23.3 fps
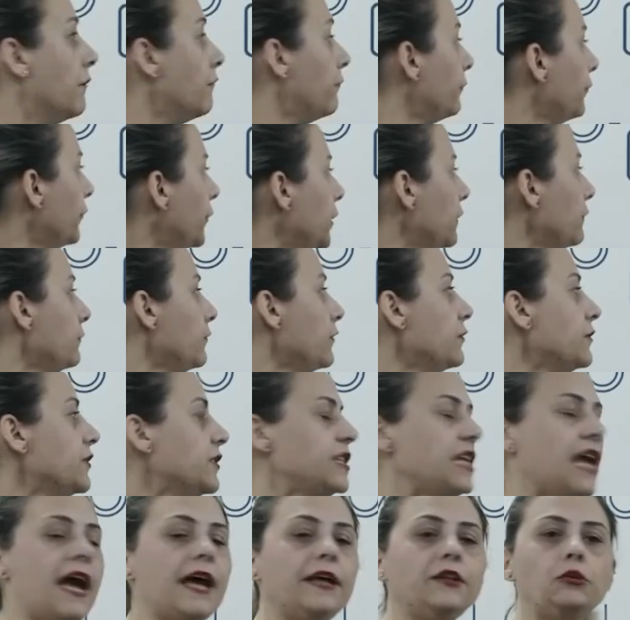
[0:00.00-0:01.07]
Foi
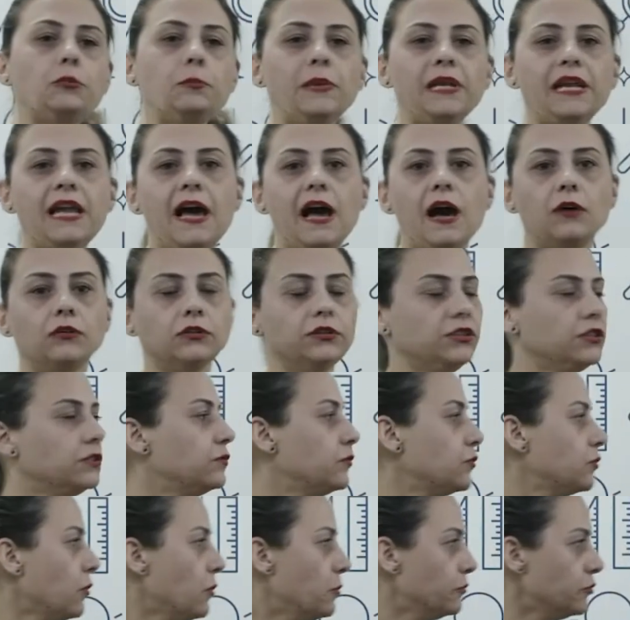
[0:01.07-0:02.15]
influenciado pela alta
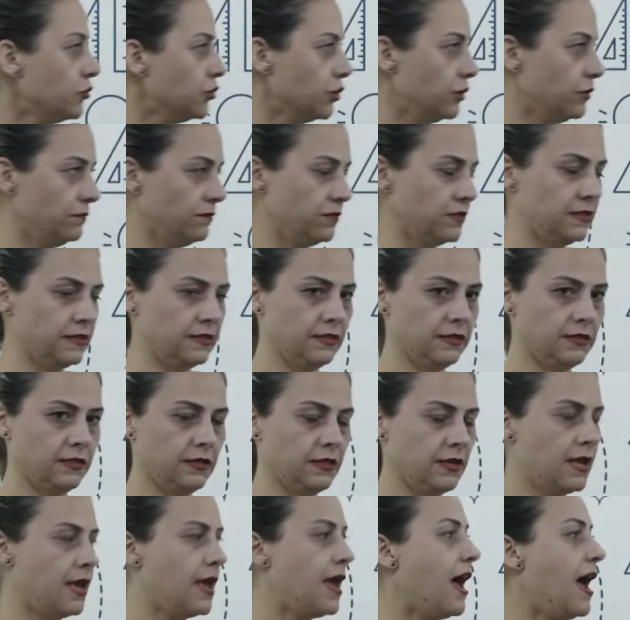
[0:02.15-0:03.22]
dos combustíveis.
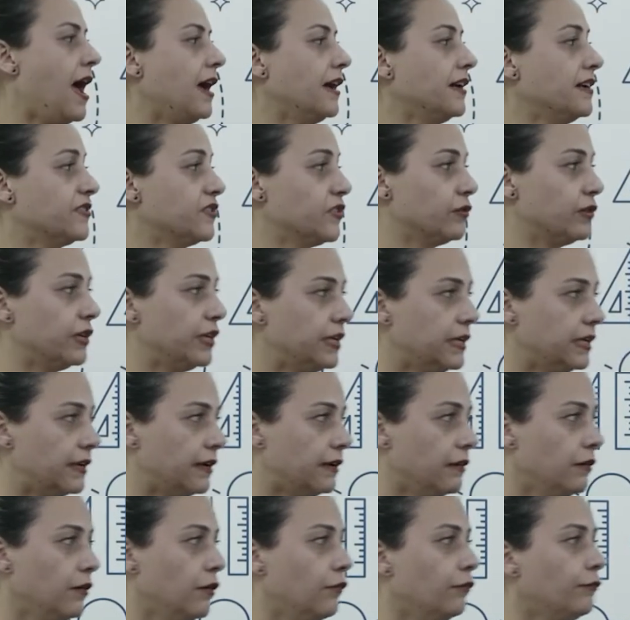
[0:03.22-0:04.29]
A
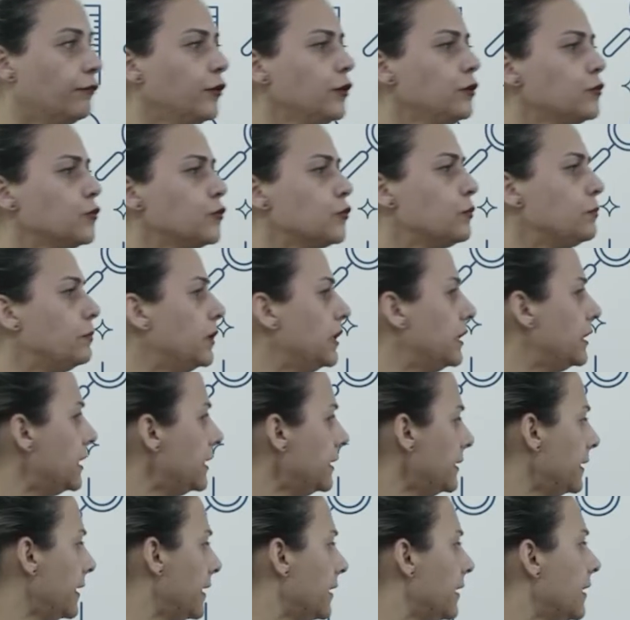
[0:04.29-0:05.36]
gasolina foi o
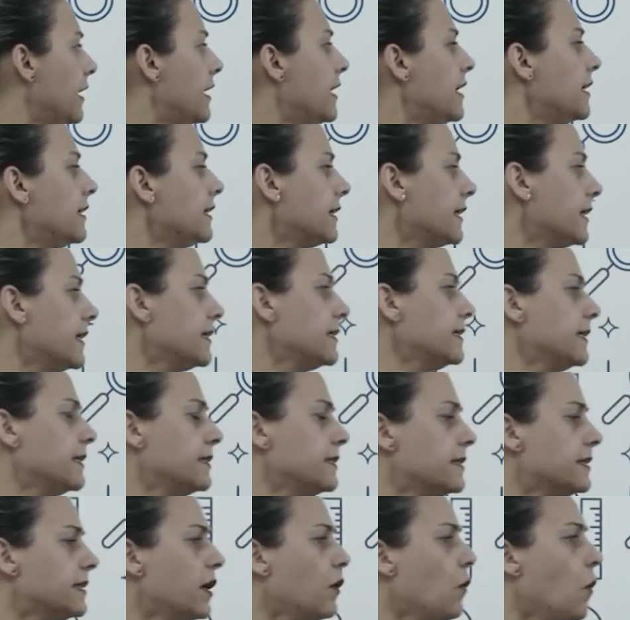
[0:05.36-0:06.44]
subitem que
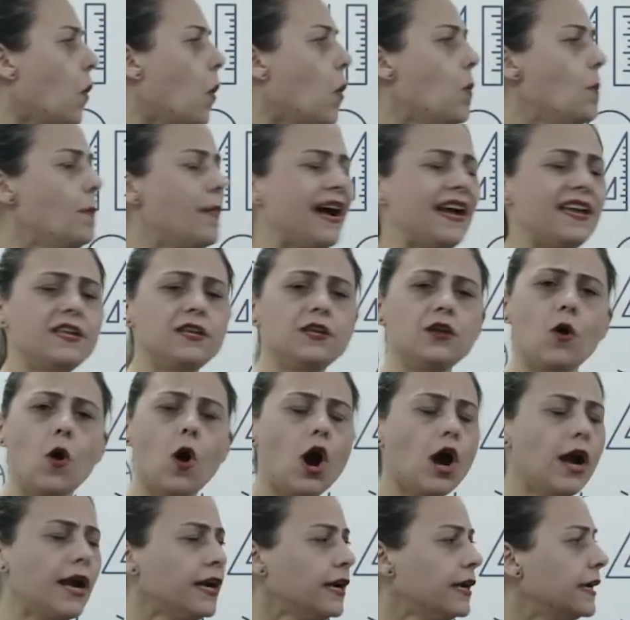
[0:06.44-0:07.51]
exerceu o
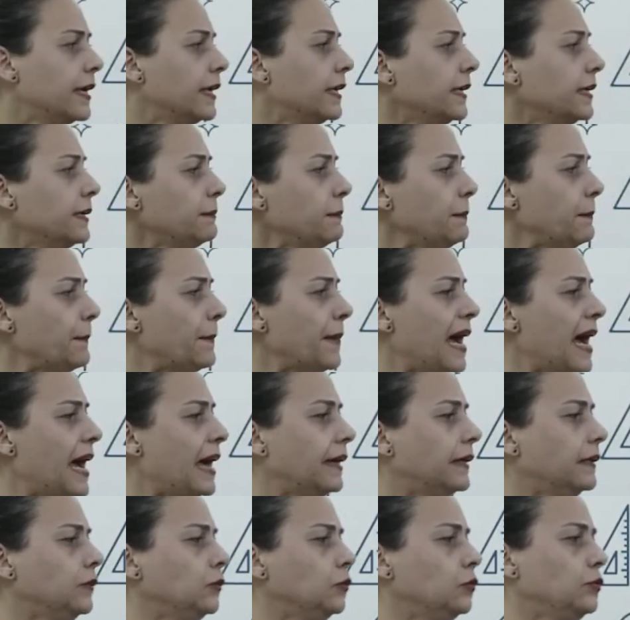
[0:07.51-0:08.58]
maior
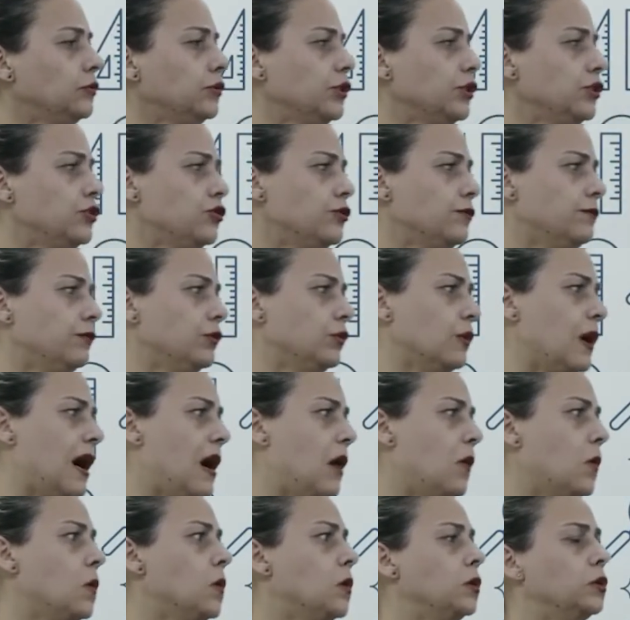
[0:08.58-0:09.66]
impacto
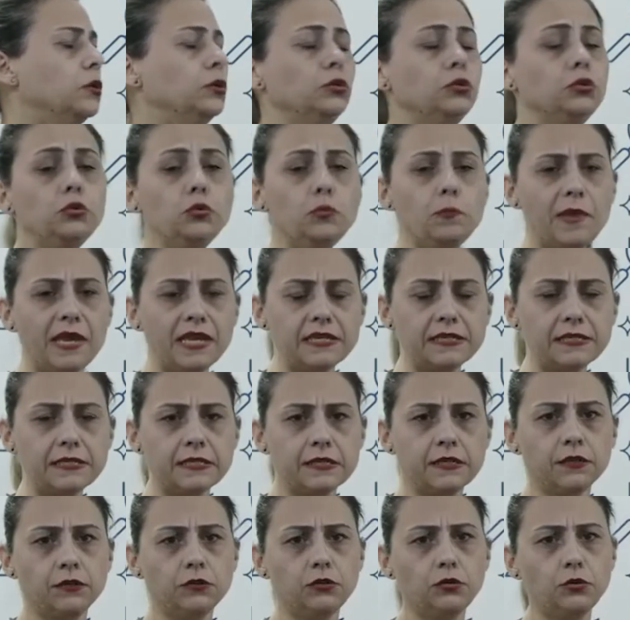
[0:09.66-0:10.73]
individual do
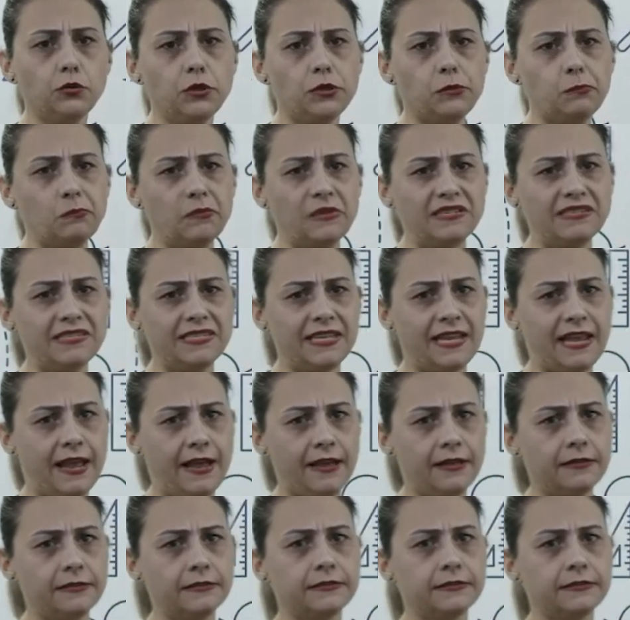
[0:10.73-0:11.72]
mês no IPCA